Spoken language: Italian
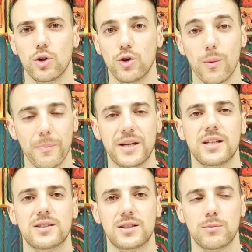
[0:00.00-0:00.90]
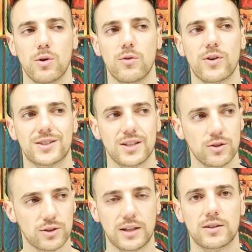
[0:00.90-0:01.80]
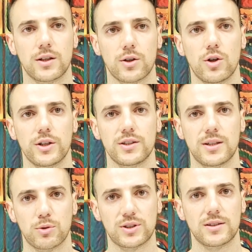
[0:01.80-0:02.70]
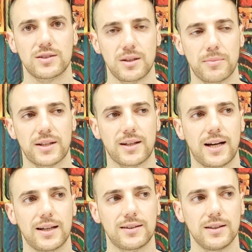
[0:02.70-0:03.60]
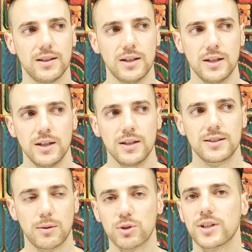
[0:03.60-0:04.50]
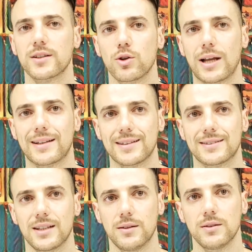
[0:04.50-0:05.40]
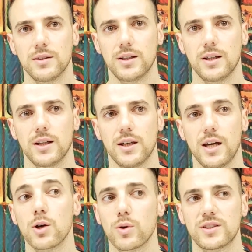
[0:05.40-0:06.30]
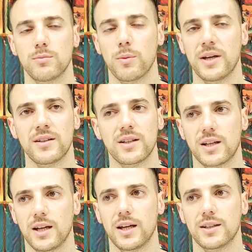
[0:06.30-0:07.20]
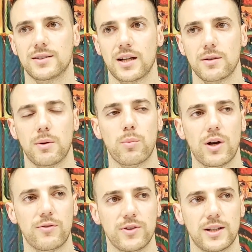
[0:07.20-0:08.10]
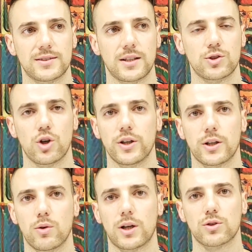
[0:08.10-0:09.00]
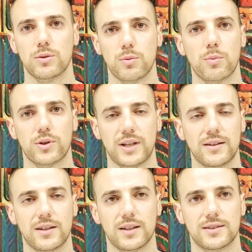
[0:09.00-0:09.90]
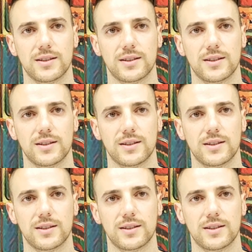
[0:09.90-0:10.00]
non benissimo, facendo tanti errori, siamo stati sempre attaccati, siamo stati con la testa. E in questi momenti che si arriva un po' alla fine della stagione, quella cosa più importante è